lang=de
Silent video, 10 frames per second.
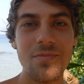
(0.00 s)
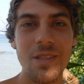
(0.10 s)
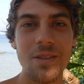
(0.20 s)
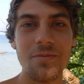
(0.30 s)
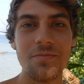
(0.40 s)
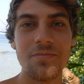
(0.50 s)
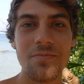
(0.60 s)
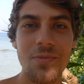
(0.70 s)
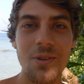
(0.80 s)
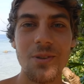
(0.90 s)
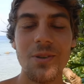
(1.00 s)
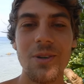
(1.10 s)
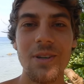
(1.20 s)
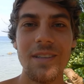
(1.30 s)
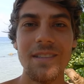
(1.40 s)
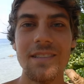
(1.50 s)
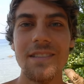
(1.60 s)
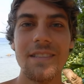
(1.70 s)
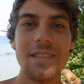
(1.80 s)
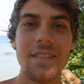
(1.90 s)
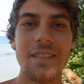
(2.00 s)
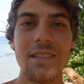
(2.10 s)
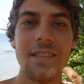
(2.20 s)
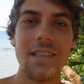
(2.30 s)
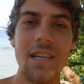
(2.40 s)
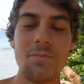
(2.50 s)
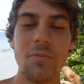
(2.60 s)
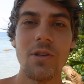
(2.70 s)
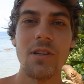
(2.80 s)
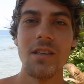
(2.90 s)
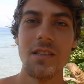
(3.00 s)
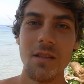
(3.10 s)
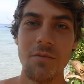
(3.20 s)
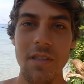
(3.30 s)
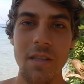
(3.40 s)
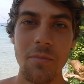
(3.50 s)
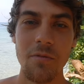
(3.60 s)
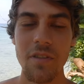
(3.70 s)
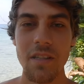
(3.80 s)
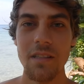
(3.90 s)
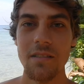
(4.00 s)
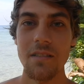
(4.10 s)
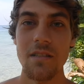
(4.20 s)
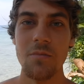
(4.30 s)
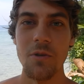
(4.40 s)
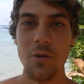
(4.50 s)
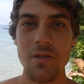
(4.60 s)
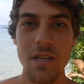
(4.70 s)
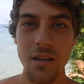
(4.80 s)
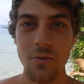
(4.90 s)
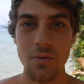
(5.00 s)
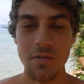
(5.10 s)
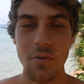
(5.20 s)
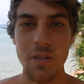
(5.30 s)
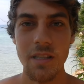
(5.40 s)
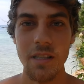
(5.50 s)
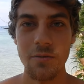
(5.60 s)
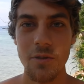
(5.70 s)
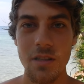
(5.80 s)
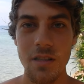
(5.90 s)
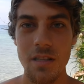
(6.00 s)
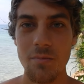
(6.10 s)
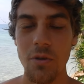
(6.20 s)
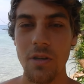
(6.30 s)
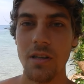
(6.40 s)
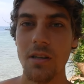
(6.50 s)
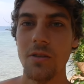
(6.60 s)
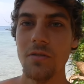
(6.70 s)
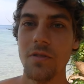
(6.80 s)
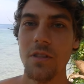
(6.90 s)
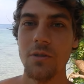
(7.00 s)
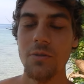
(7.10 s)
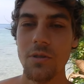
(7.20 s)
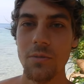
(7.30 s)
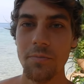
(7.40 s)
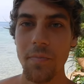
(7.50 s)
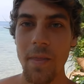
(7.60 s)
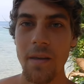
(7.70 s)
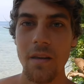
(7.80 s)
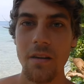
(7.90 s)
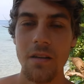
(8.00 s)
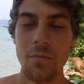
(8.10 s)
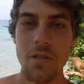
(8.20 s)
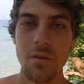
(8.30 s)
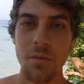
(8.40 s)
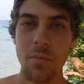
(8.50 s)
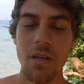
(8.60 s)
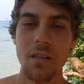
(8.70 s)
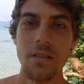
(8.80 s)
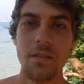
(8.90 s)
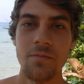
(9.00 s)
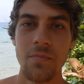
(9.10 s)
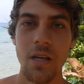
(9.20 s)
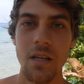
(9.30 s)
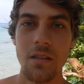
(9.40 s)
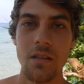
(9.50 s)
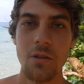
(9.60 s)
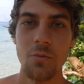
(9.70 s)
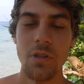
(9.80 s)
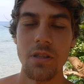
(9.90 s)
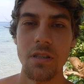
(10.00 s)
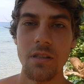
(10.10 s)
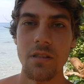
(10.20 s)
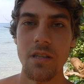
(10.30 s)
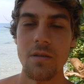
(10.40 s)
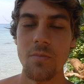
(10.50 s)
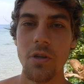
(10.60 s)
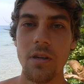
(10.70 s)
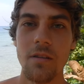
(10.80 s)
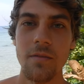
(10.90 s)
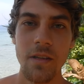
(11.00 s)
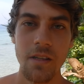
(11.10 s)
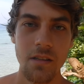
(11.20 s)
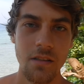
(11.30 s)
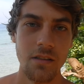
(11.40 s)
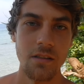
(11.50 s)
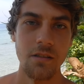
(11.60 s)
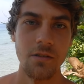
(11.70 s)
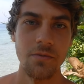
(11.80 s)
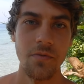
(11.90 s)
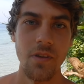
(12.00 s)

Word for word: Ja. Und Andreas Beutel kann ich einfach jedem empfehlen. Es gibt auch sehr gute Vorträge von Andreas Beutel auf YouTube. Gibt es einfach mal an. Heilige Geometrie, Andreas Beutel. Genau.